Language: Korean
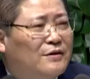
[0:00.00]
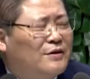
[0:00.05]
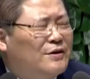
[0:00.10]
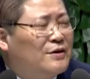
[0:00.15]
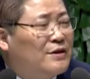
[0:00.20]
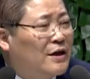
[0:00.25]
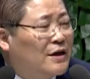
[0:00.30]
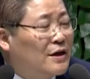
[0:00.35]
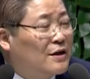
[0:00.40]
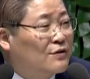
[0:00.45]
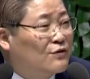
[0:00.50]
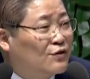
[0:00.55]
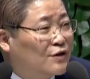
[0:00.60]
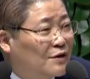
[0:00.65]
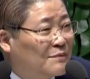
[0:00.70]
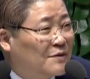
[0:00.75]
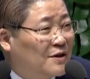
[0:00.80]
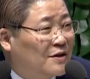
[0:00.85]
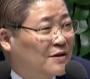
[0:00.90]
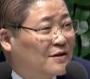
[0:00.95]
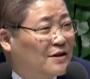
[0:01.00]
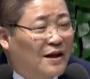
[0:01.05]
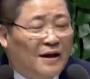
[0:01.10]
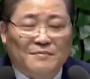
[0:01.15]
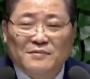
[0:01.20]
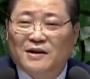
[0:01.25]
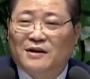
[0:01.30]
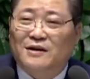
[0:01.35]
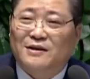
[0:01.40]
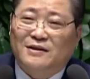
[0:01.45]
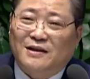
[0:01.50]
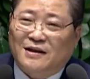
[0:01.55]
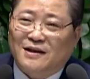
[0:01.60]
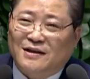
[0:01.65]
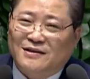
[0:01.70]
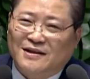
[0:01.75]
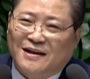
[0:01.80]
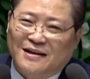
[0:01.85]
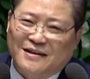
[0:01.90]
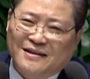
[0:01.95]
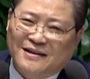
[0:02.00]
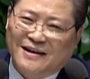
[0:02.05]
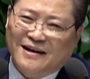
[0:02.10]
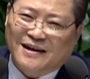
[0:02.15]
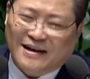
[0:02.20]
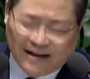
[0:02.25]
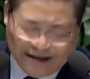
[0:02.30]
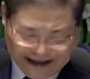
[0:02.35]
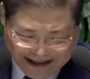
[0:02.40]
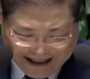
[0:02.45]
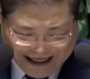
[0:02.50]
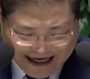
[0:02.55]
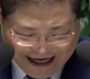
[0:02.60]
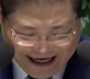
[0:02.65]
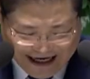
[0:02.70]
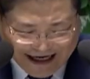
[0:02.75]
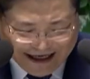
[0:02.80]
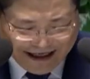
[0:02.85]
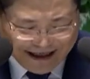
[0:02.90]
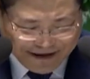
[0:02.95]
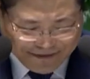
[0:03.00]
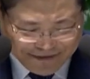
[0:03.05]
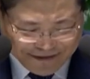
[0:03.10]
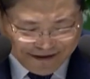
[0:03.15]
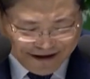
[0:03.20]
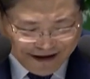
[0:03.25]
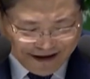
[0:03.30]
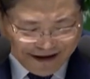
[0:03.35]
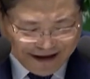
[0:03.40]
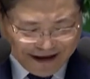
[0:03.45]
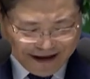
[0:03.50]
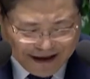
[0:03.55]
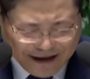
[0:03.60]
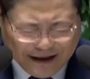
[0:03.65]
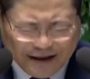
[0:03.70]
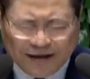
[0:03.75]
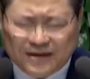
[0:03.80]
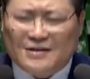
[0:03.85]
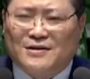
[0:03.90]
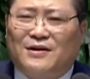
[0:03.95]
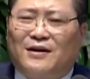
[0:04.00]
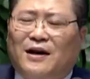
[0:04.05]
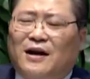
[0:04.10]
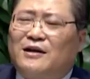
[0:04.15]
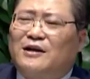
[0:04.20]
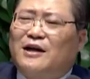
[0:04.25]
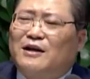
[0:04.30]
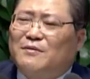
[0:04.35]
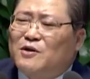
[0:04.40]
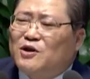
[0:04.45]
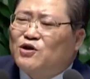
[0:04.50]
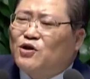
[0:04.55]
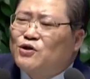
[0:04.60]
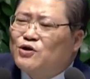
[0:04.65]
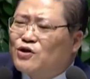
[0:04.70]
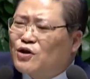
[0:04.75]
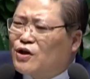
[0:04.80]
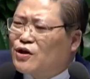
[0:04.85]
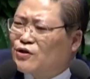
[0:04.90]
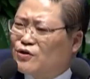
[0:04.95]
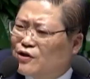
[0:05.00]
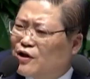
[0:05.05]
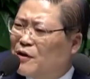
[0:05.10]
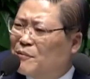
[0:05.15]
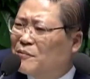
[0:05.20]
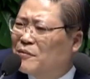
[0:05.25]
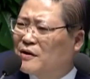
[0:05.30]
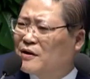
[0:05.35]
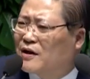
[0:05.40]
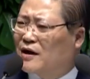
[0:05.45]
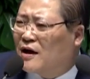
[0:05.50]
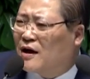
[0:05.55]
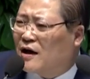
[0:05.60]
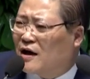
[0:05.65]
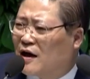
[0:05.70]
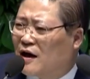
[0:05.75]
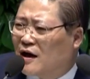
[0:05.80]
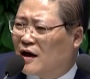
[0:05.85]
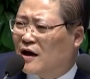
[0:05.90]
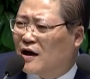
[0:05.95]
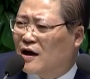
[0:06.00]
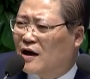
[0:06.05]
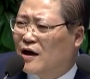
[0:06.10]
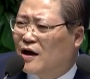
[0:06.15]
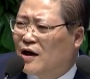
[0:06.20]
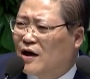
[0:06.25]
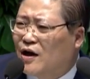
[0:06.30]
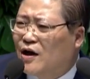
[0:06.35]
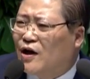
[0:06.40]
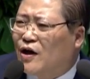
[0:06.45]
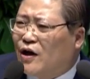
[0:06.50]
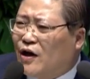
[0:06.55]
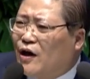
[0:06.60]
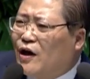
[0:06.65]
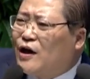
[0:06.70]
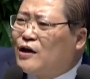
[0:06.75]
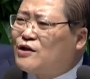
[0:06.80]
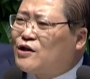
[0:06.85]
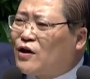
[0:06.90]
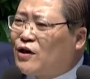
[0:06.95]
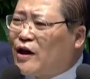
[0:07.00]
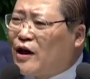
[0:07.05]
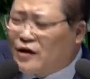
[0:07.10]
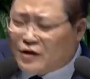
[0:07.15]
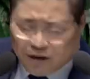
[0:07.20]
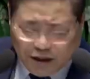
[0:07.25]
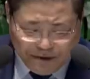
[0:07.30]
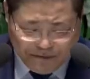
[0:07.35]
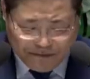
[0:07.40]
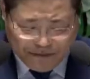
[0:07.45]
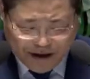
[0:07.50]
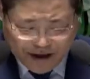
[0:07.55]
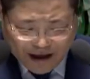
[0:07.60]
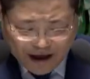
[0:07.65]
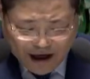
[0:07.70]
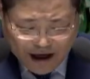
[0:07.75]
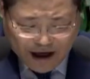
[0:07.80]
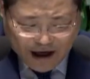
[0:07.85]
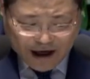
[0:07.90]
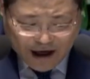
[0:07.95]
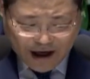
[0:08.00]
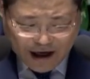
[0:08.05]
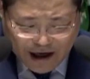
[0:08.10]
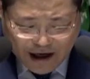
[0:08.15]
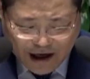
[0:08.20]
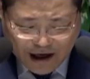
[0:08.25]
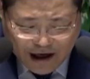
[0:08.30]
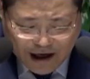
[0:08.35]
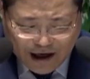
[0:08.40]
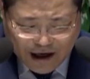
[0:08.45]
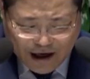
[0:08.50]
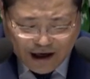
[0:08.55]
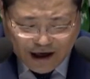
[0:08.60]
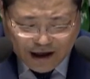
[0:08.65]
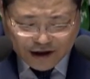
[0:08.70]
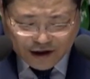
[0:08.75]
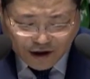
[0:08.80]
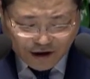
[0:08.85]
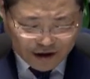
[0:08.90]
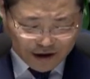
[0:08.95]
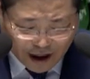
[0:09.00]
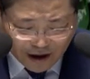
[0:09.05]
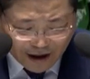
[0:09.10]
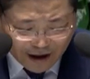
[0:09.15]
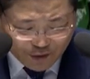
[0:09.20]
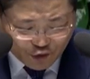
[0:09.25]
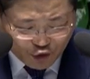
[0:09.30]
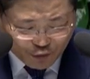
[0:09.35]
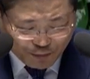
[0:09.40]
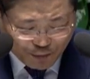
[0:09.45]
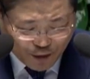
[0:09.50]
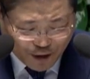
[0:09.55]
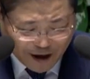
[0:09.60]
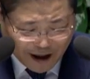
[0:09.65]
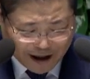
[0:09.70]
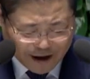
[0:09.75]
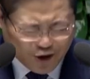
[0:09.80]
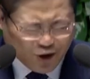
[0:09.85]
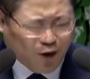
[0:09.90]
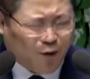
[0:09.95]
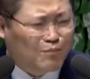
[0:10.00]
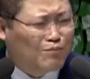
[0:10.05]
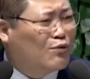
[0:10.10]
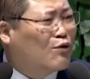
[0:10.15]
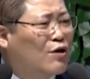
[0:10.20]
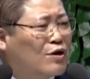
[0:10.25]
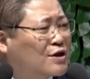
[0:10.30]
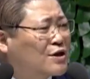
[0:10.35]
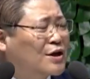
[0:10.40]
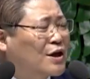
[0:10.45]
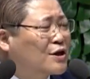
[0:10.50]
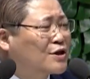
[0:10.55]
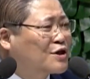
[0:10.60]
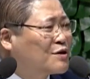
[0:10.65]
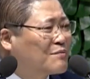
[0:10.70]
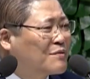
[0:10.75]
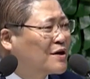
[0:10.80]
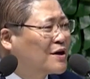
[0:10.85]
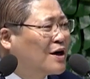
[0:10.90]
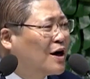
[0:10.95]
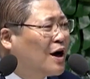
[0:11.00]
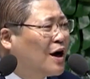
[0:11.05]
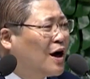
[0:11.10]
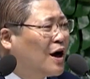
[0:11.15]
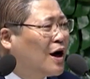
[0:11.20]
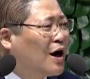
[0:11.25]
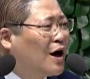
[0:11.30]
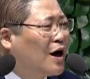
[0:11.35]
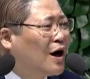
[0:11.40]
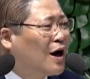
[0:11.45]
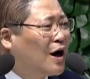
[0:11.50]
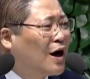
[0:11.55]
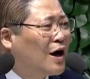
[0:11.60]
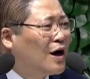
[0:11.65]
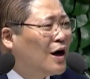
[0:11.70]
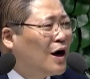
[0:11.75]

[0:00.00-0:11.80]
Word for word: 은혜를 누리며 사명을 따라 산다 야 여러분 이거 하나님의 전적인 은혜입니다 애정의 은혜입니다. 선택의 축복이 아니고 무엇이겠습니까?